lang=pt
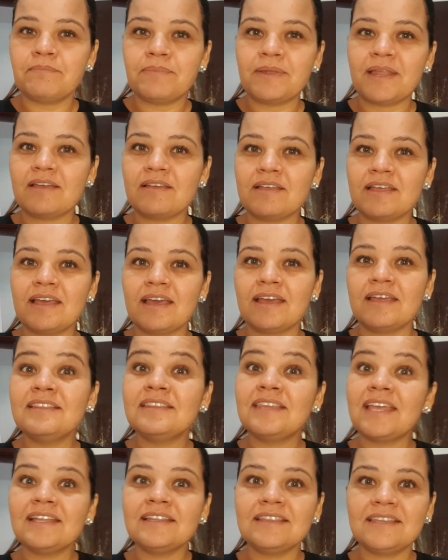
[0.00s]
é,
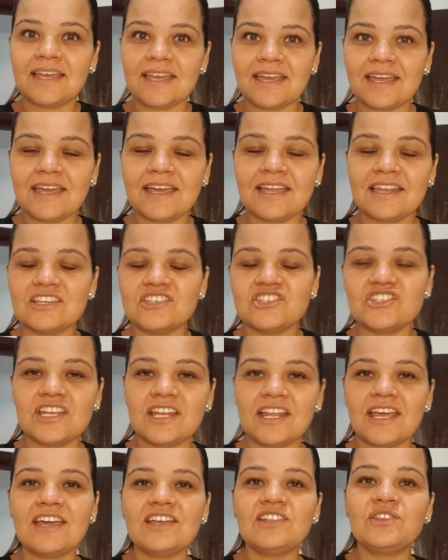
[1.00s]
entenderem
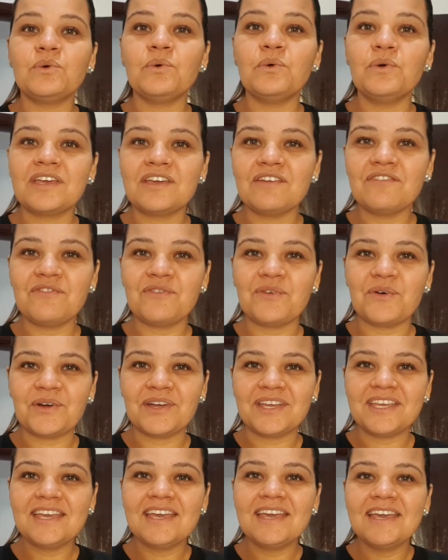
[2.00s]
direito o que
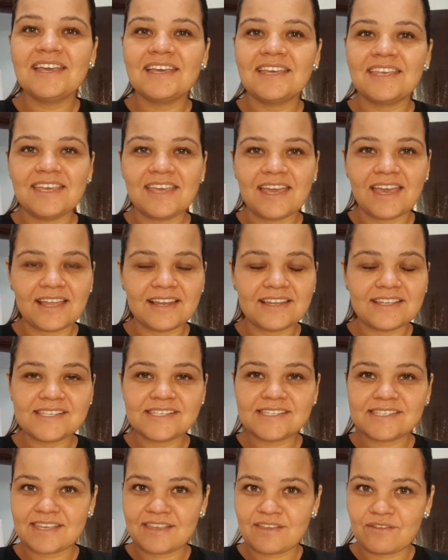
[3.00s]
foi que eles
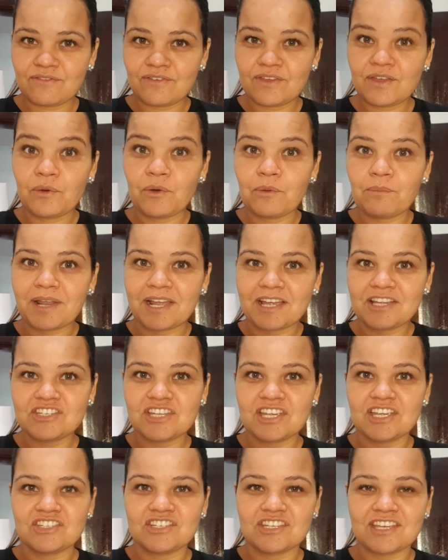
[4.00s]
enviou pra
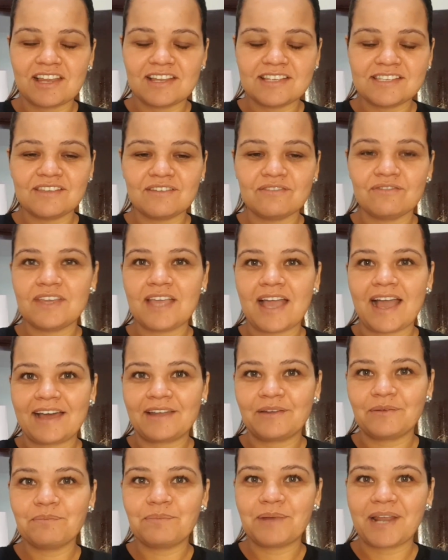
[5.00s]
gente, que eles
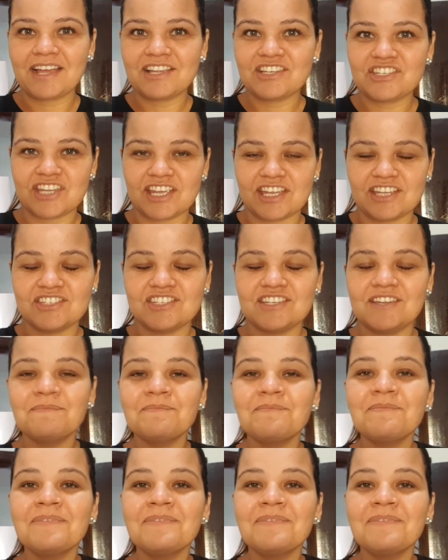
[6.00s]
enviaram pra gente.